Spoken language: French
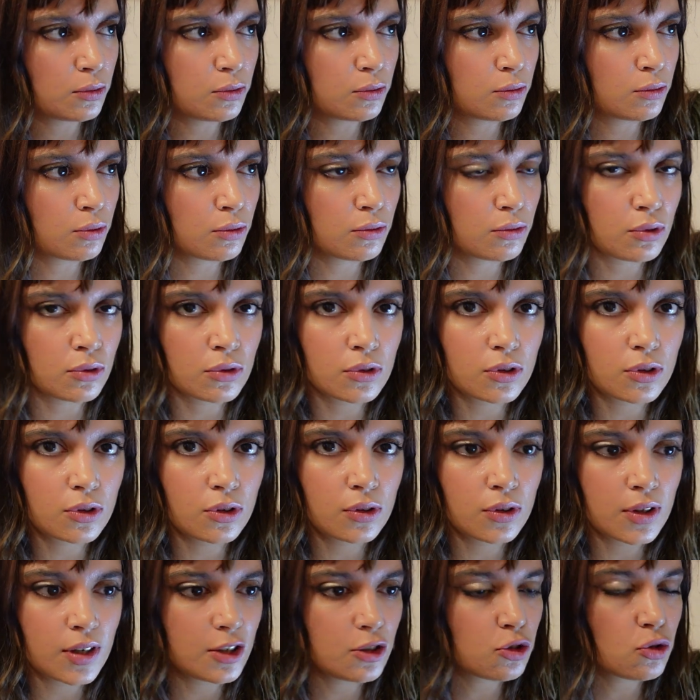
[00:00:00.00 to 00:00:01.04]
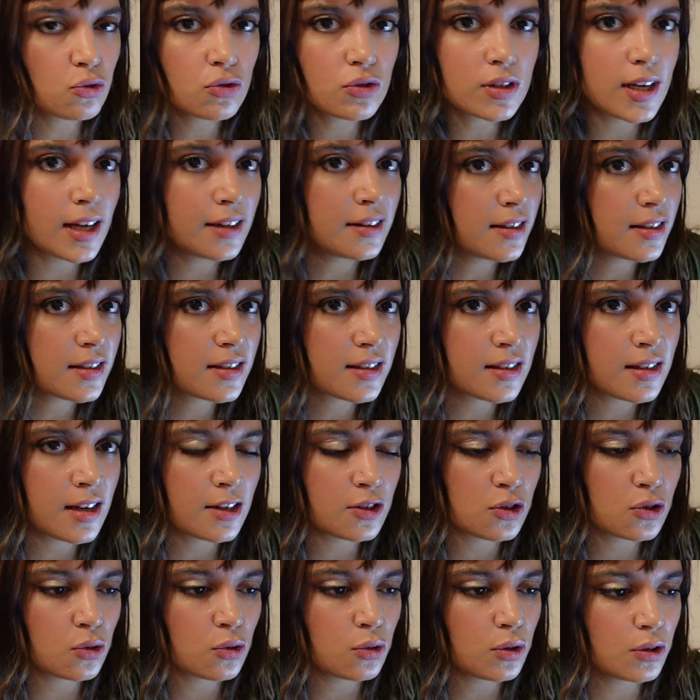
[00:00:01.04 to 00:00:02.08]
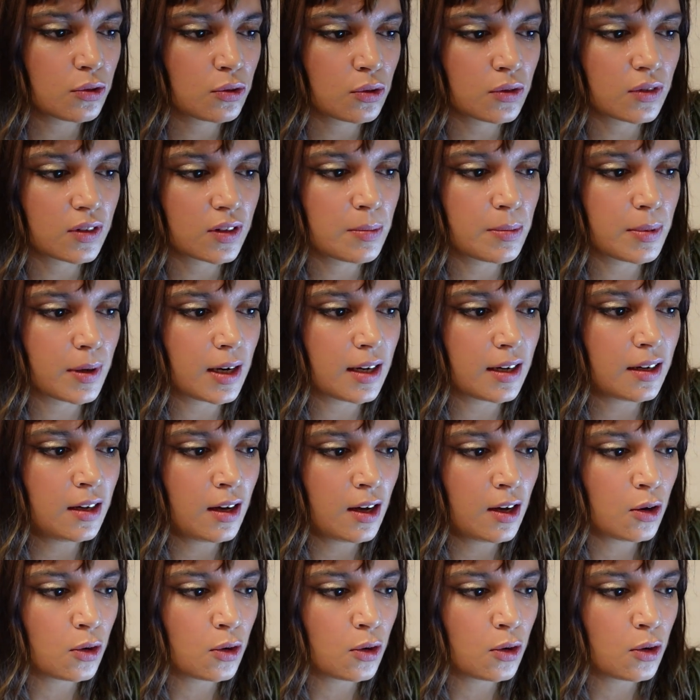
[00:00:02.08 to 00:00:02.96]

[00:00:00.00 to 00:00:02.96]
dont on ne connaît juste la destination et dont sait pas,